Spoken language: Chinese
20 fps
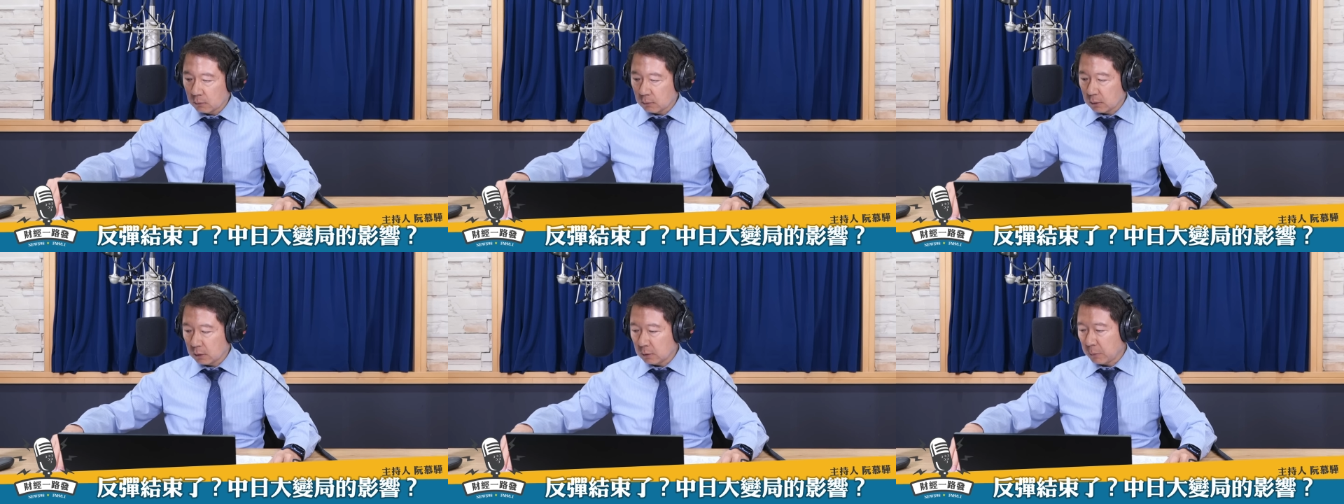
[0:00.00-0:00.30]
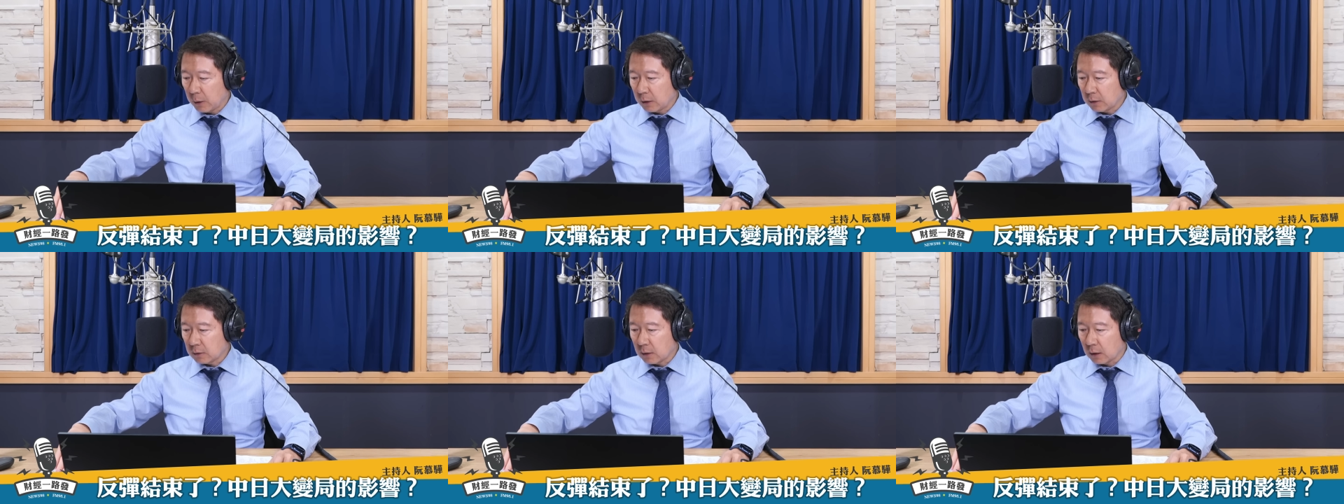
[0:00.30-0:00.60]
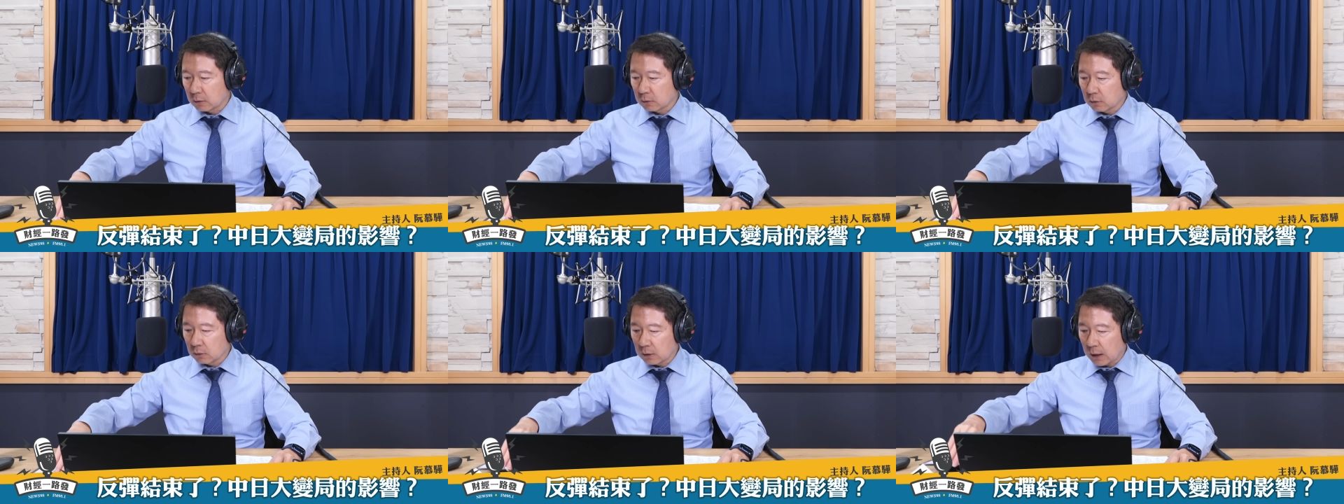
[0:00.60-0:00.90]
因为一般市
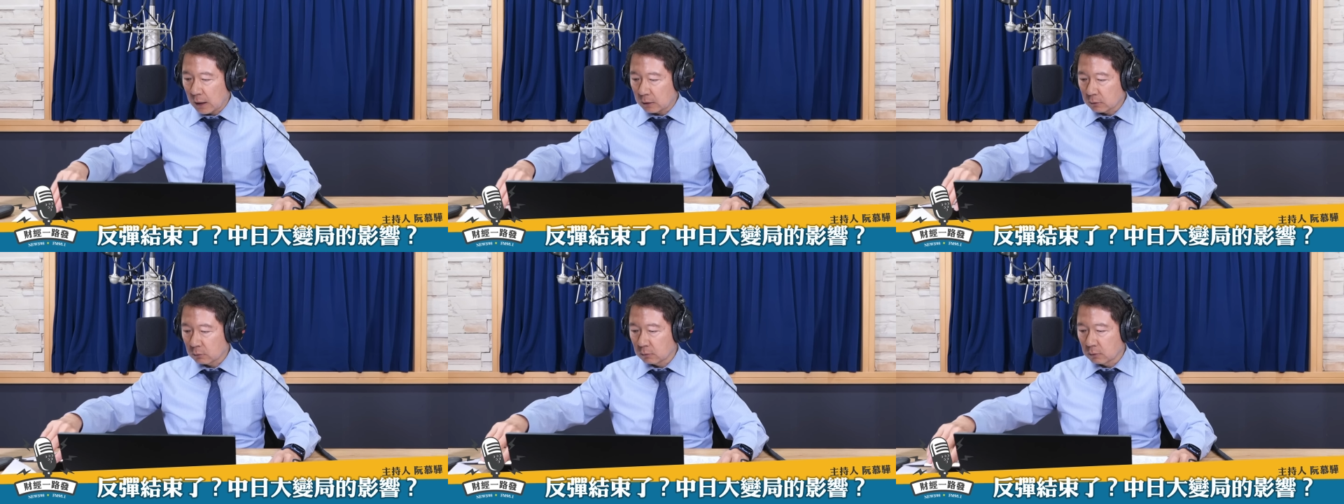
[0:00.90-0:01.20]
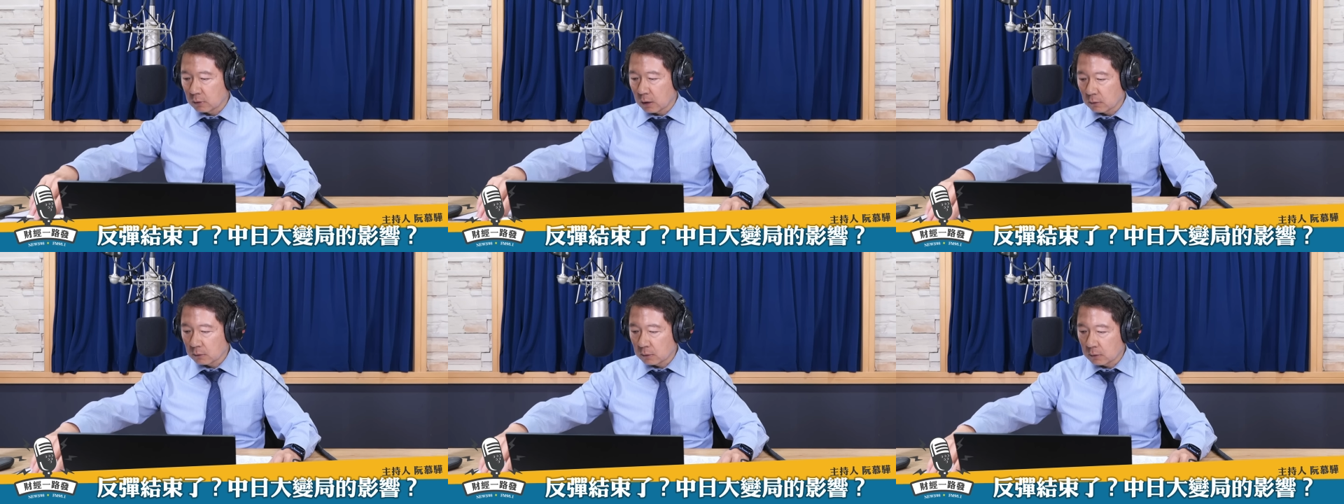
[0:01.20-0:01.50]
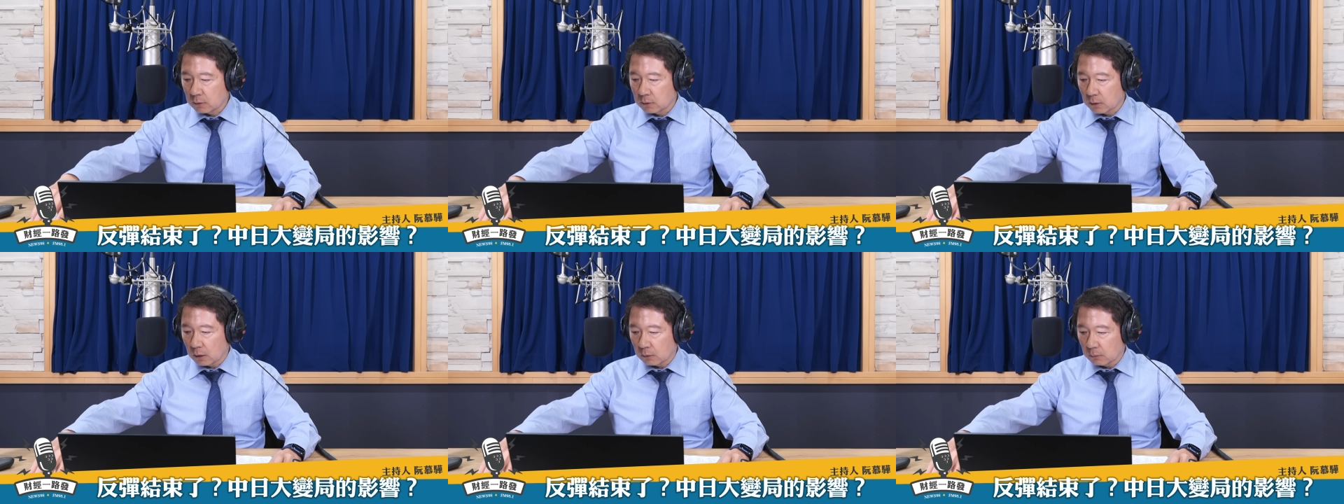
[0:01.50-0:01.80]
场都压住高
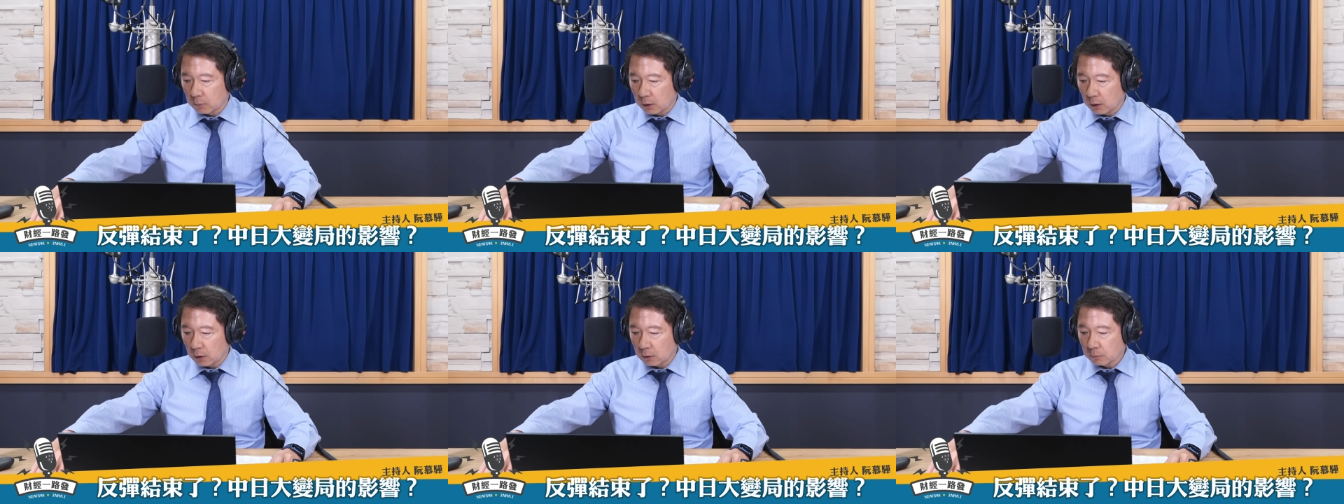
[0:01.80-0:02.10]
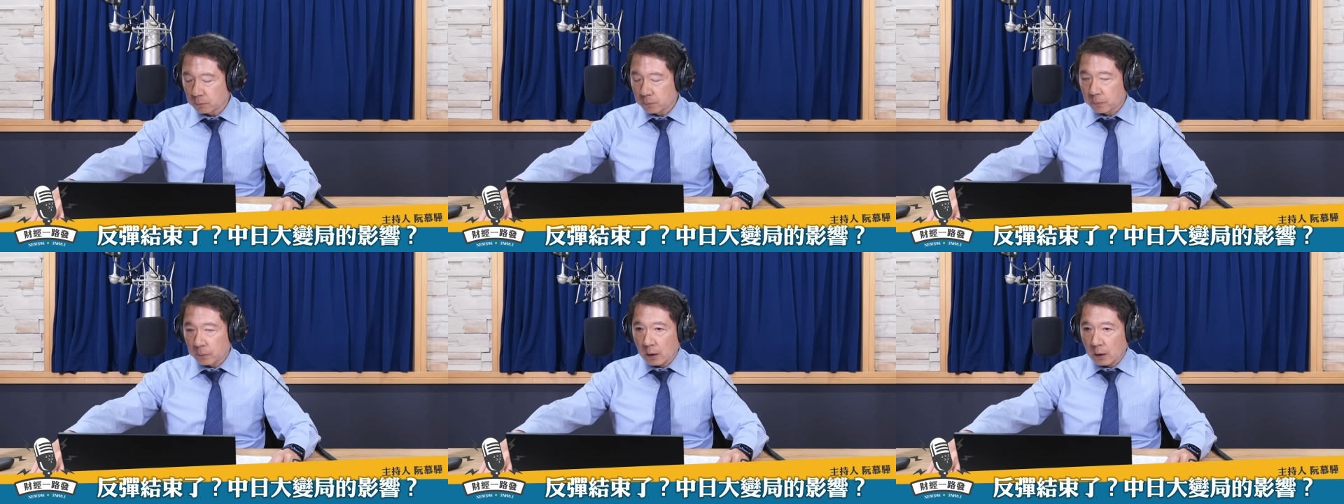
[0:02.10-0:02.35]
市早苗。